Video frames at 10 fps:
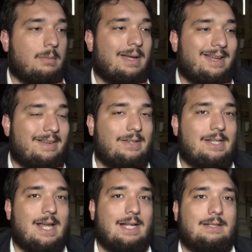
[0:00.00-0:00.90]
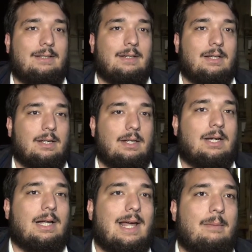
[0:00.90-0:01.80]
Beh, è evidente che
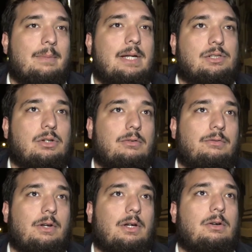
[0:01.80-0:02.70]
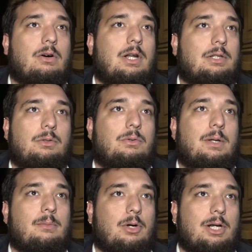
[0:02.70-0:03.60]
la Calabria soffre ancora di
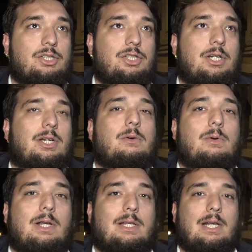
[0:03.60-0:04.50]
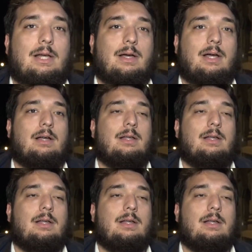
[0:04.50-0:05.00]
un'emorragia che è quella della